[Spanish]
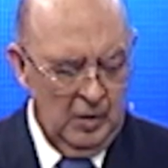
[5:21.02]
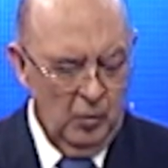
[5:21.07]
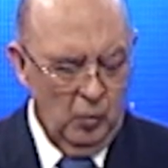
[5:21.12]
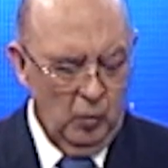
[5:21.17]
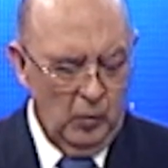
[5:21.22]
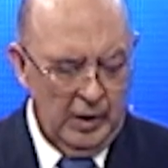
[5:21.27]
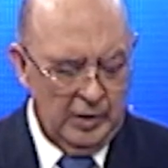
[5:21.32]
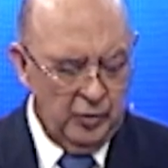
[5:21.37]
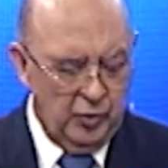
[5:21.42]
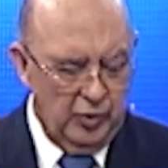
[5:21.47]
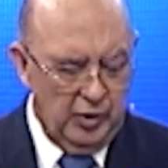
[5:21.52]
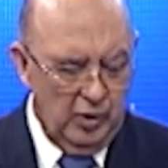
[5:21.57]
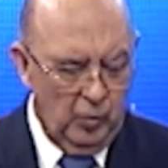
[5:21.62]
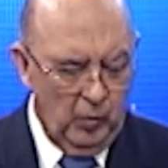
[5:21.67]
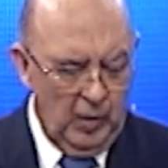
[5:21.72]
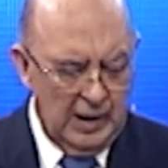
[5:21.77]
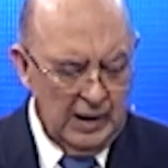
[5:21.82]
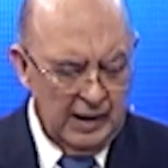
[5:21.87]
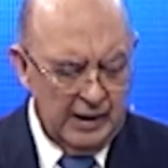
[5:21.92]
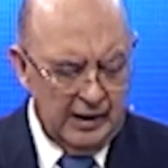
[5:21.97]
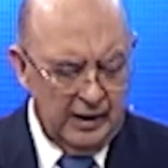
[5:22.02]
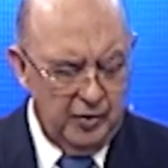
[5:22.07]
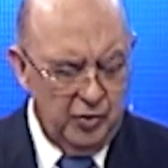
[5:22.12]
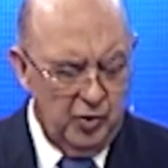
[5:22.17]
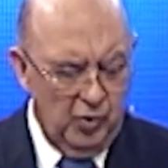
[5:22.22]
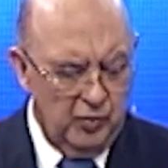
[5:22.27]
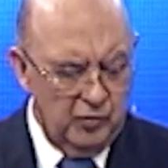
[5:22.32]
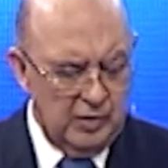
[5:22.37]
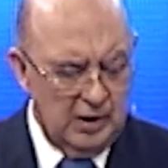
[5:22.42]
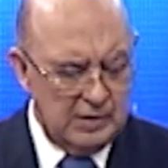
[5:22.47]
Cuando llegó a la
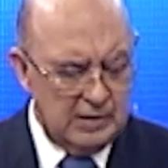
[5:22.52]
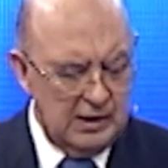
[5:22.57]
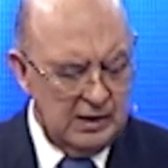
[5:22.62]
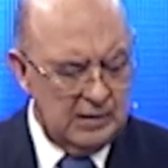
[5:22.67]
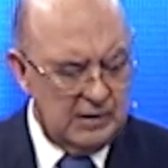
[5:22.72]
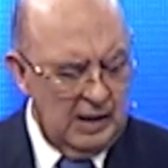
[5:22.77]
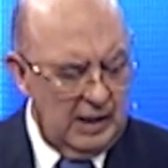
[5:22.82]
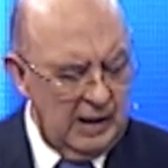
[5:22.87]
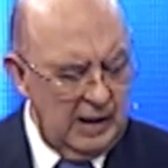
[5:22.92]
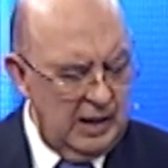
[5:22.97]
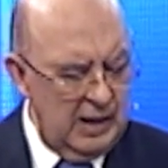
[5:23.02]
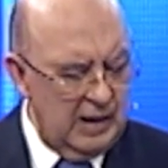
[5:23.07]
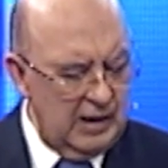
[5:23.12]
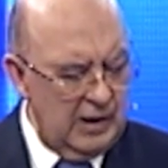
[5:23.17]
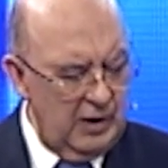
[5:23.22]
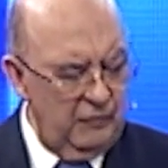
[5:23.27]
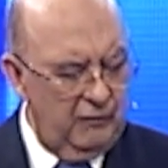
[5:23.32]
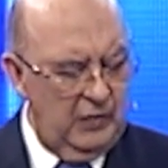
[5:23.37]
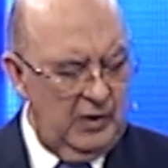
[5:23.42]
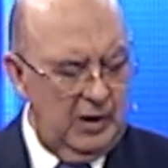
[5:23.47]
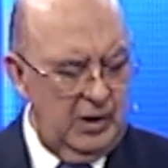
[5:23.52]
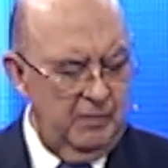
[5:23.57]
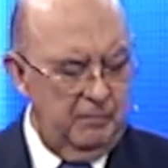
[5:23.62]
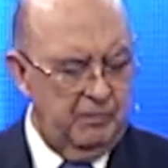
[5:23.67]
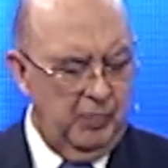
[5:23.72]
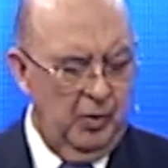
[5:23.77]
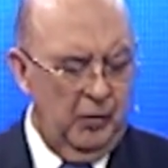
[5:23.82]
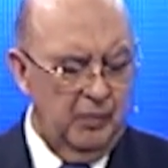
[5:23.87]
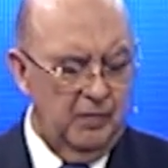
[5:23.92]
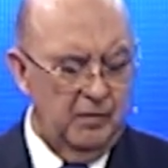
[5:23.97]
región de Cesarea de
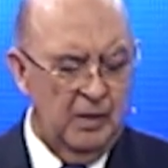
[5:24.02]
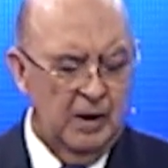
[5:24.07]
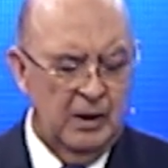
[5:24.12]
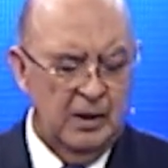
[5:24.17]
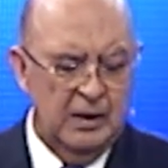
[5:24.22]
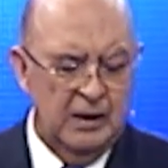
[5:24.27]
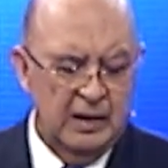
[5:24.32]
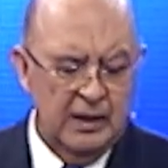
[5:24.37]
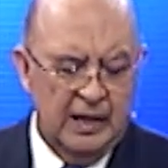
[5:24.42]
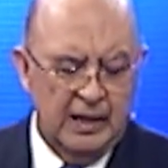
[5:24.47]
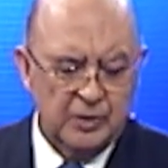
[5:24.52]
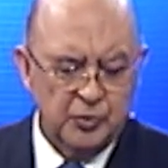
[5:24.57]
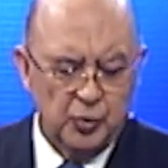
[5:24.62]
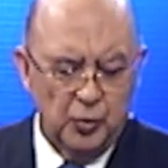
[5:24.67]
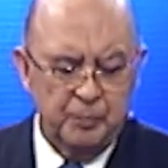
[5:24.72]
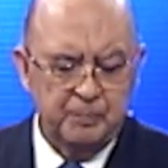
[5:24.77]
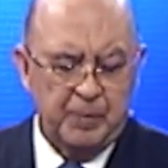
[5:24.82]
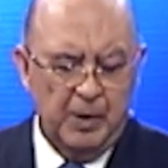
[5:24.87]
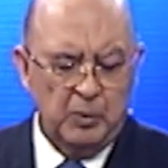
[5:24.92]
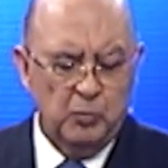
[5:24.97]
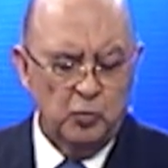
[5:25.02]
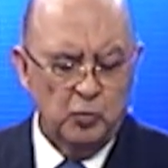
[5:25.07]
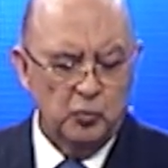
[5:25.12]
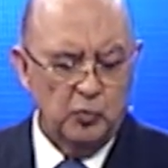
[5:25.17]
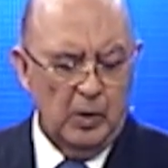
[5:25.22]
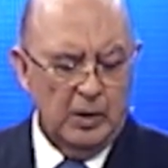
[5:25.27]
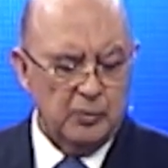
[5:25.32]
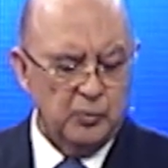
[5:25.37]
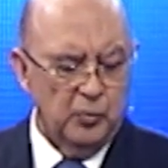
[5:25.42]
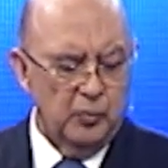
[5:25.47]
Filipo, Jesús
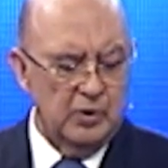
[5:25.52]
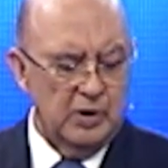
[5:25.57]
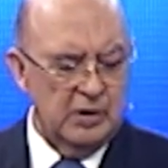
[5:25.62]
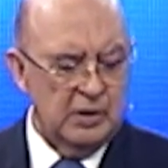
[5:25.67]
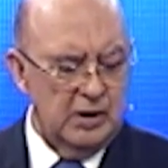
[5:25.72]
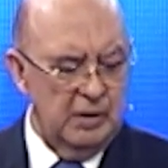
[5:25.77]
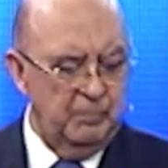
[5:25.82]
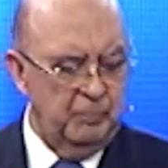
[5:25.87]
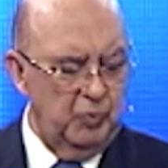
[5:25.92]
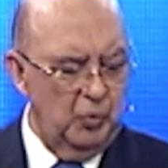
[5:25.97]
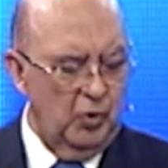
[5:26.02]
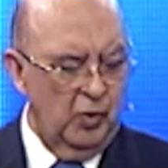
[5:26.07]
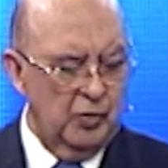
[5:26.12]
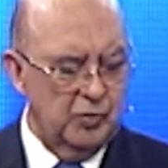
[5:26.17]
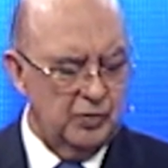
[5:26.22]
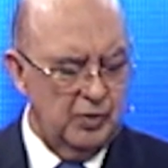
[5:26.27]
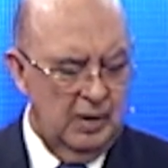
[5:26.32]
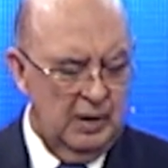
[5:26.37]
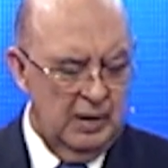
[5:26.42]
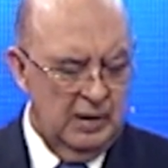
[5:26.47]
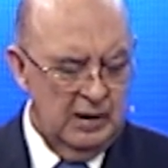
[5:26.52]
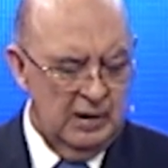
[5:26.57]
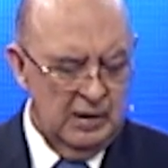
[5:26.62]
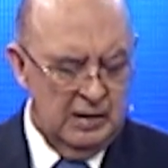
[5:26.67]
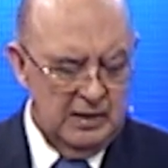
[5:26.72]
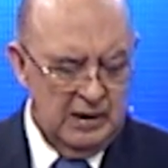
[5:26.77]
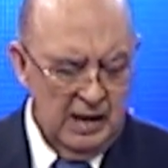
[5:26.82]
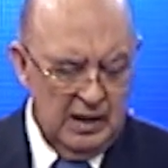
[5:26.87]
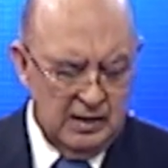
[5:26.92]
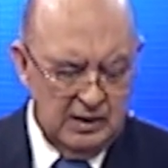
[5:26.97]
preguntó a sus discípulos,
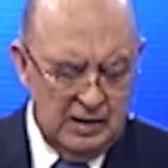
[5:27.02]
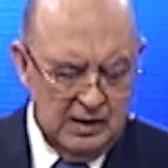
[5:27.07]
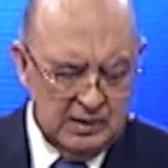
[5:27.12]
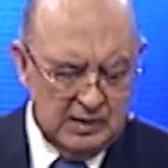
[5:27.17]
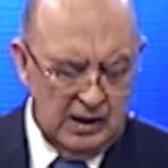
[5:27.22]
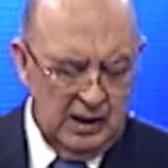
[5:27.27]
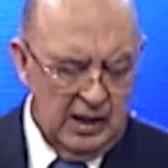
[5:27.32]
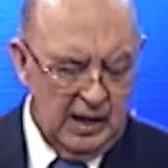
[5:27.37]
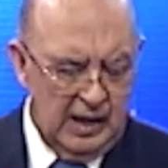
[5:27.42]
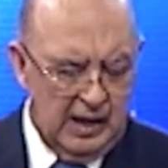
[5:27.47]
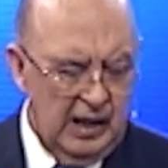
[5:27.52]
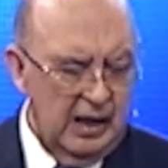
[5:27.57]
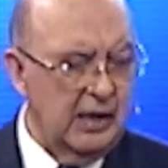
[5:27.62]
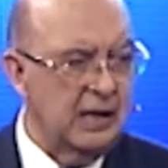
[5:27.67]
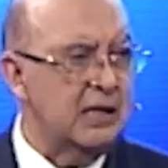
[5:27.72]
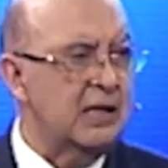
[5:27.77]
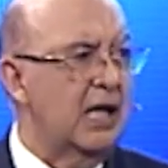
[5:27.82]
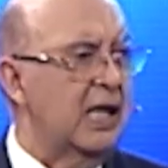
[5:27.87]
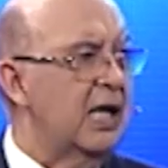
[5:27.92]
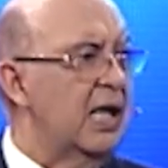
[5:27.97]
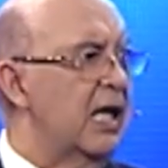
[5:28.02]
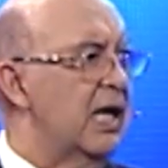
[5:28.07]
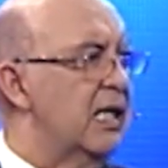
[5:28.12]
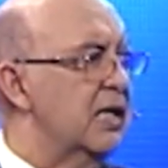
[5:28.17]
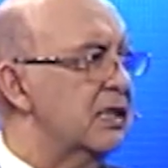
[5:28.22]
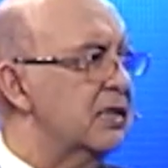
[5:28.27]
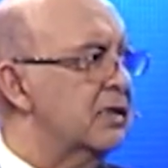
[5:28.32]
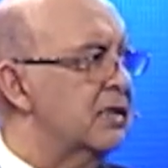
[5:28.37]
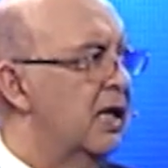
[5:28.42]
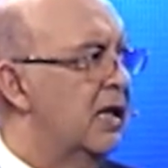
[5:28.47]
¿quién dice la gente que
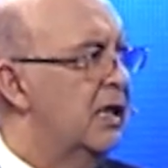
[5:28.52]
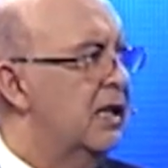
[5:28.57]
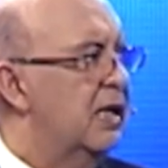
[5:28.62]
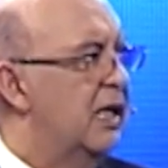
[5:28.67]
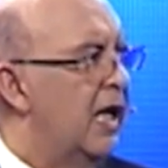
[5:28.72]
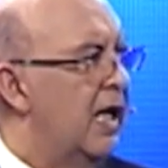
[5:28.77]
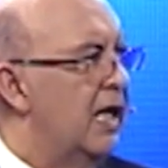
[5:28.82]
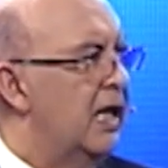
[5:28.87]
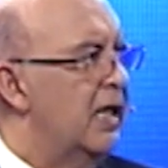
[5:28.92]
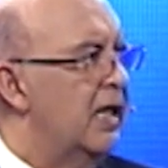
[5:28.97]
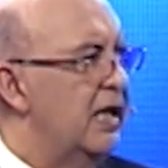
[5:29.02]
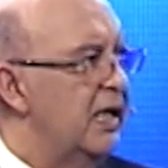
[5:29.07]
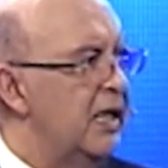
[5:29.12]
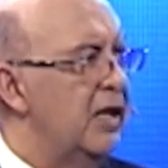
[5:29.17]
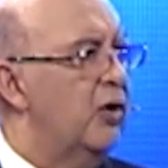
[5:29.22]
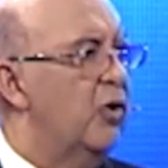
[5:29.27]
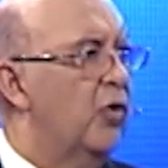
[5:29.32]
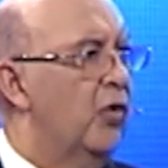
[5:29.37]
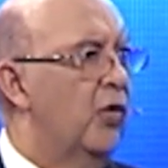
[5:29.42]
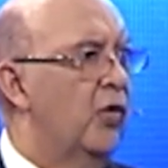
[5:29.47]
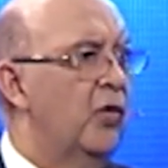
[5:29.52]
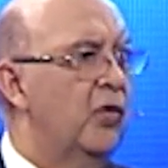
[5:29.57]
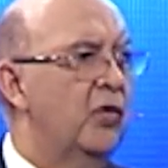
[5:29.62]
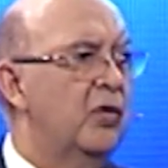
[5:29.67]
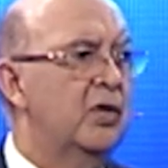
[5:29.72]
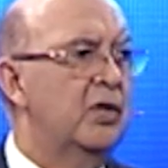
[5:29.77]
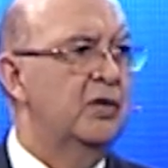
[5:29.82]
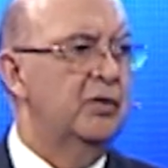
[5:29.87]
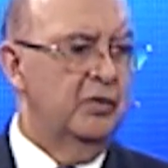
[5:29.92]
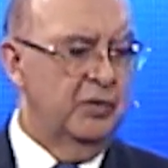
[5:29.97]
es el Hijo
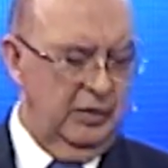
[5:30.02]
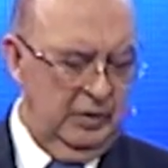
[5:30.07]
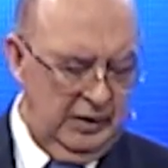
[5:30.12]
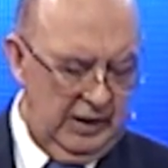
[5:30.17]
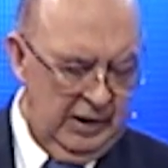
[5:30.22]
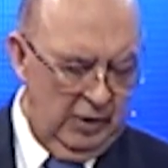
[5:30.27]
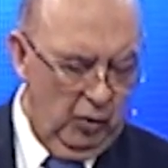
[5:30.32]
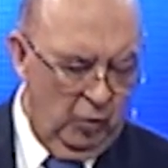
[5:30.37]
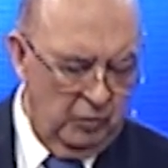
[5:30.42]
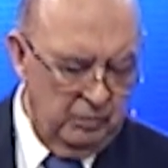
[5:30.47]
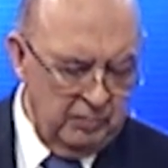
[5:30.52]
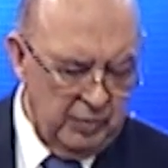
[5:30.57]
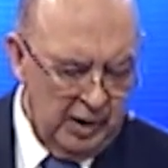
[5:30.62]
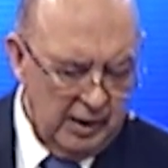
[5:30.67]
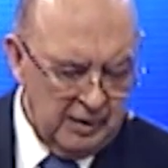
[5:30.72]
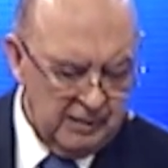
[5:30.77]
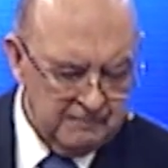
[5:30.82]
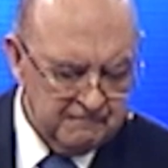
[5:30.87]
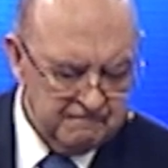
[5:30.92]
de del hombre?